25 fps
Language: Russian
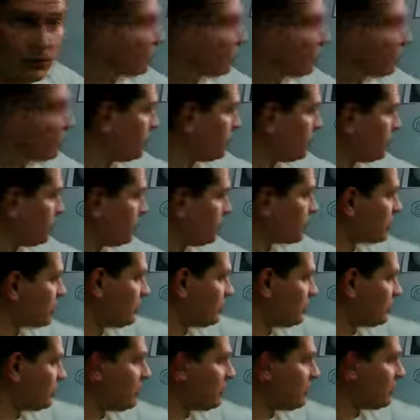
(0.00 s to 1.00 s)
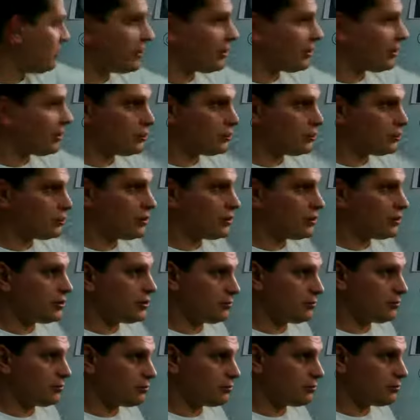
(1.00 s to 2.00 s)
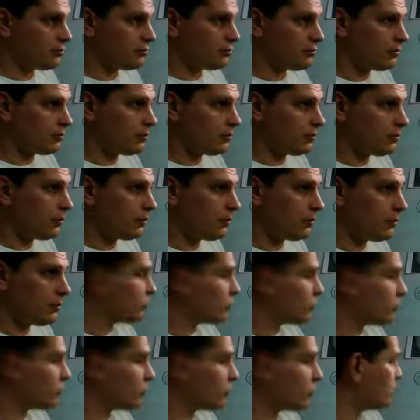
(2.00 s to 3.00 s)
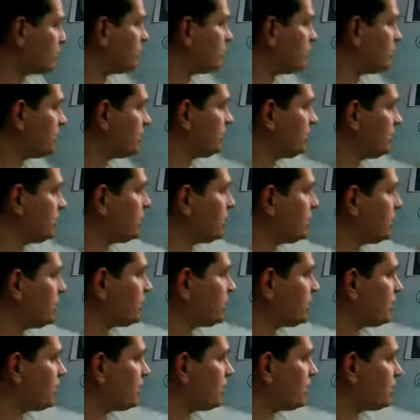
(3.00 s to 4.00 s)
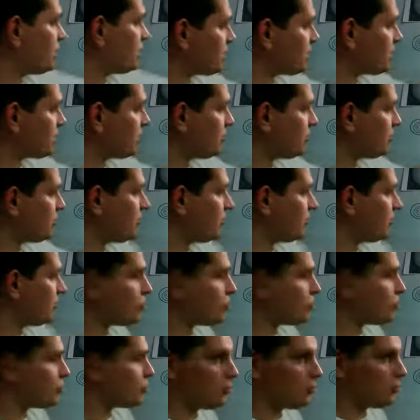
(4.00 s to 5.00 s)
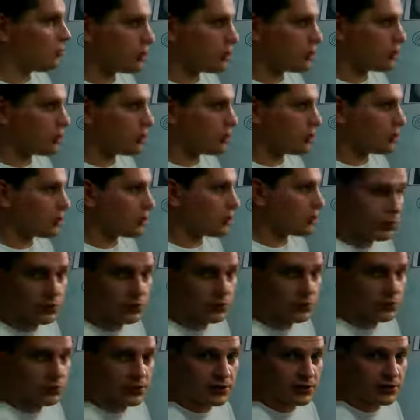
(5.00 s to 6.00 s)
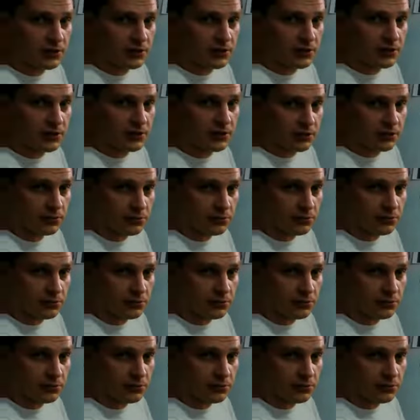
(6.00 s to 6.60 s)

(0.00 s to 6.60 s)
вообще прекрасно понимали, что они делают. То есть если изменялись эти размеры, не очень удачно, орудие просто разрывало.